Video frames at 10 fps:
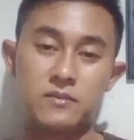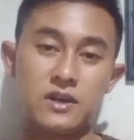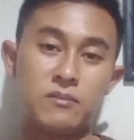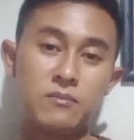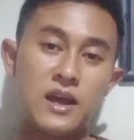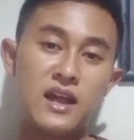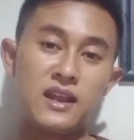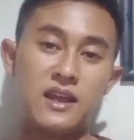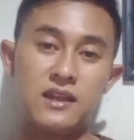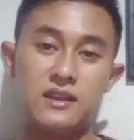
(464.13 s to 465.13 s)
berkembang
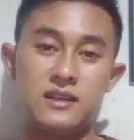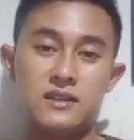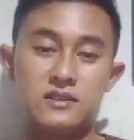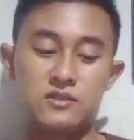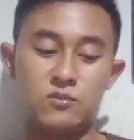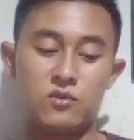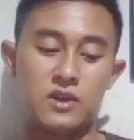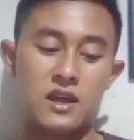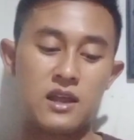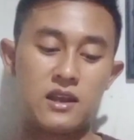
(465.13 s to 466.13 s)
ya
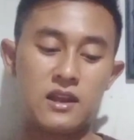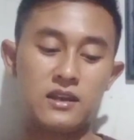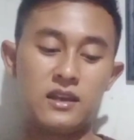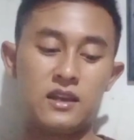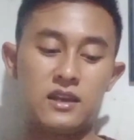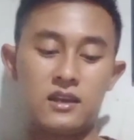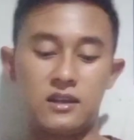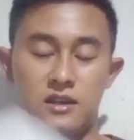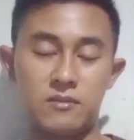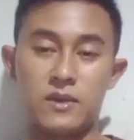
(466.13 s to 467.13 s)
semoga nanti
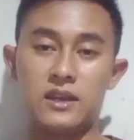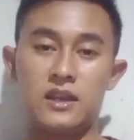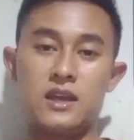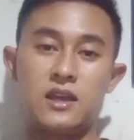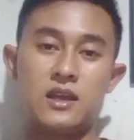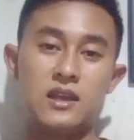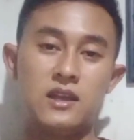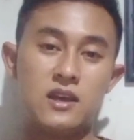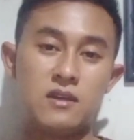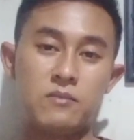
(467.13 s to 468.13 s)
kedepannya
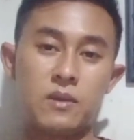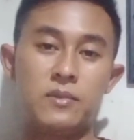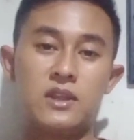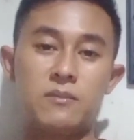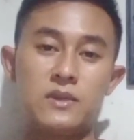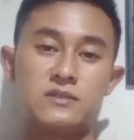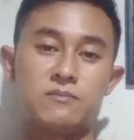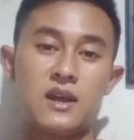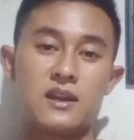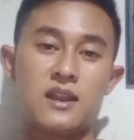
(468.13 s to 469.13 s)
Papi tambah
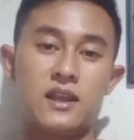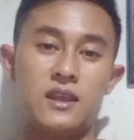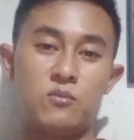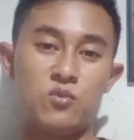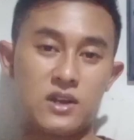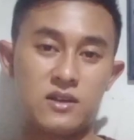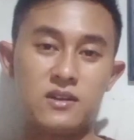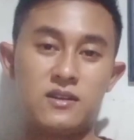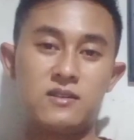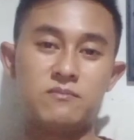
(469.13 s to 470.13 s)
semangat lagi buat
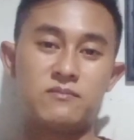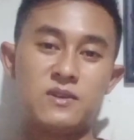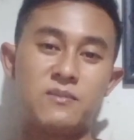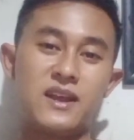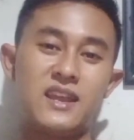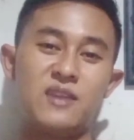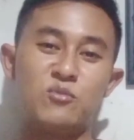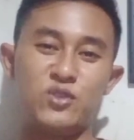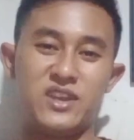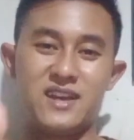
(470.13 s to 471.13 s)
berbagi
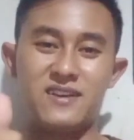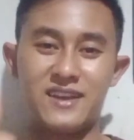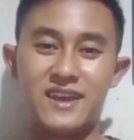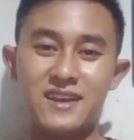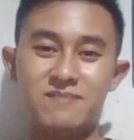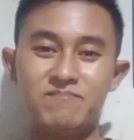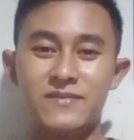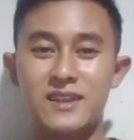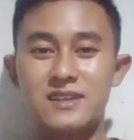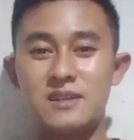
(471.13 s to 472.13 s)
ilmunya oke
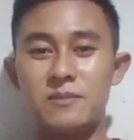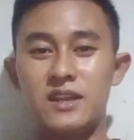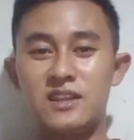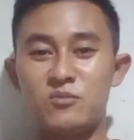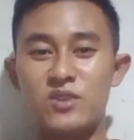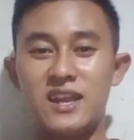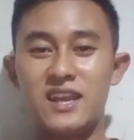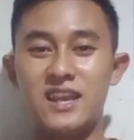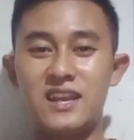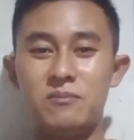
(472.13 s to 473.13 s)
sampai ketemu
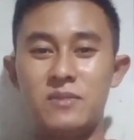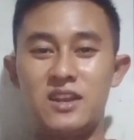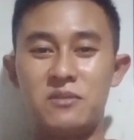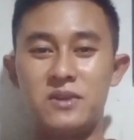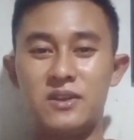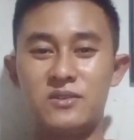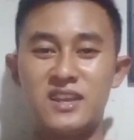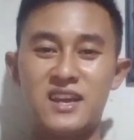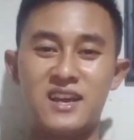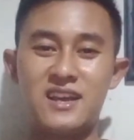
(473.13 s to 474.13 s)
lagi di video
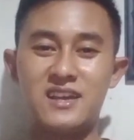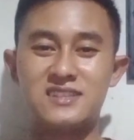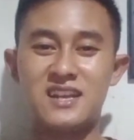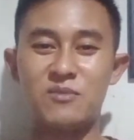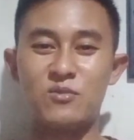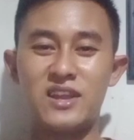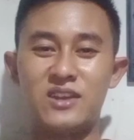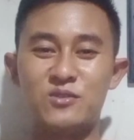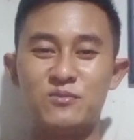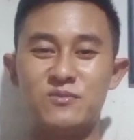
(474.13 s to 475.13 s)
berikutnya
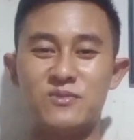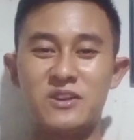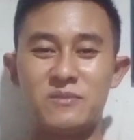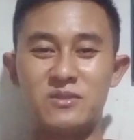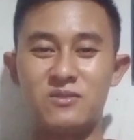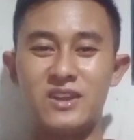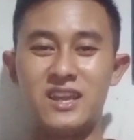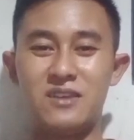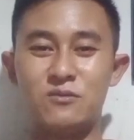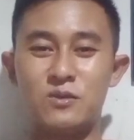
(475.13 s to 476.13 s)
assalamualaikum
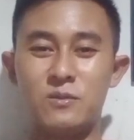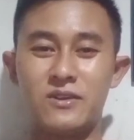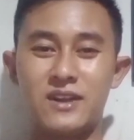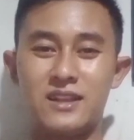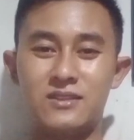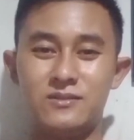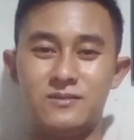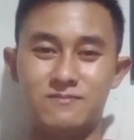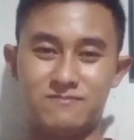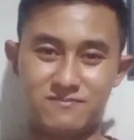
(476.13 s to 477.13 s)
warahmatullahi wabarakatuh
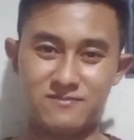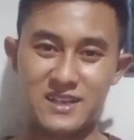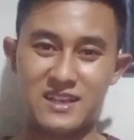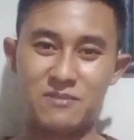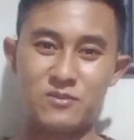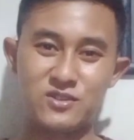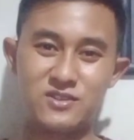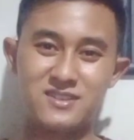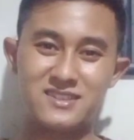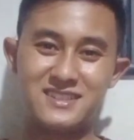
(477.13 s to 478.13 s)
mantap
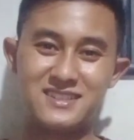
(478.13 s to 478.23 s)
bos